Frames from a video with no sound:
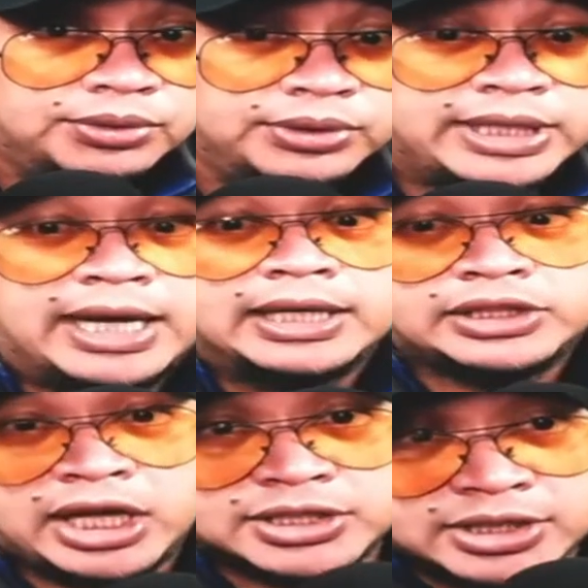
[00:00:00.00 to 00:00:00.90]
Yang
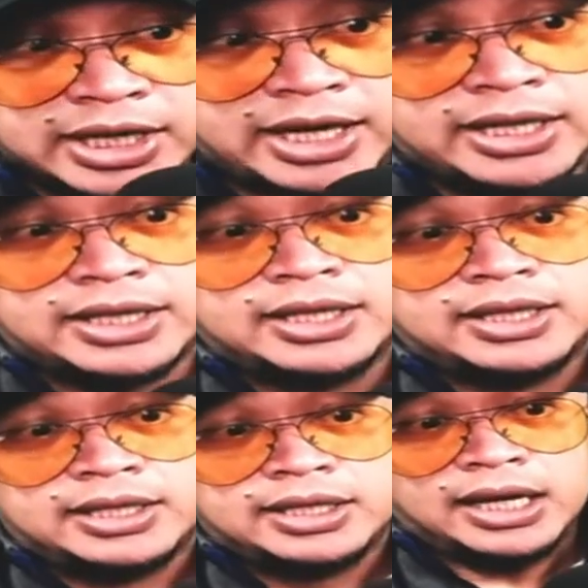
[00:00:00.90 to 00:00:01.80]
text na 'yan.
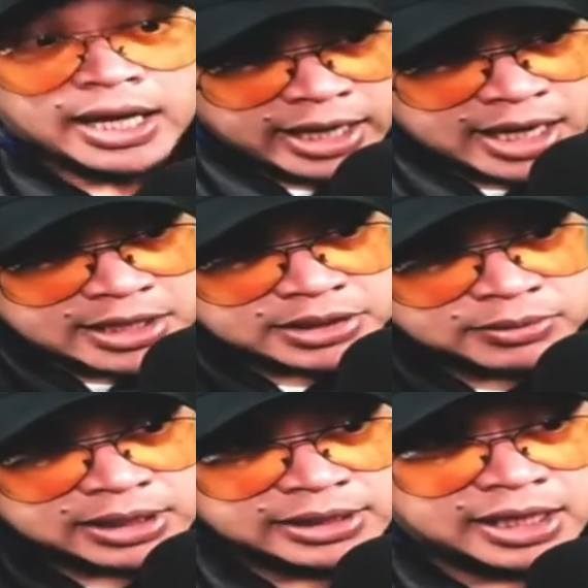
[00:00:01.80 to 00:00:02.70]
Ilagay natin sa
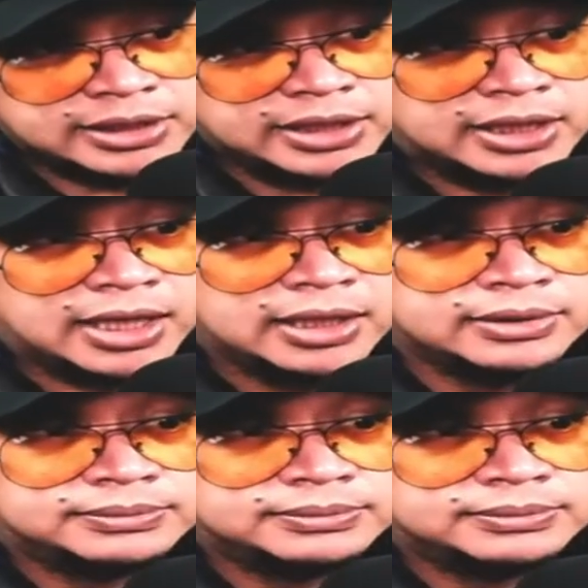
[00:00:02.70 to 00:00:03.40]
utak natin 'yan, ha?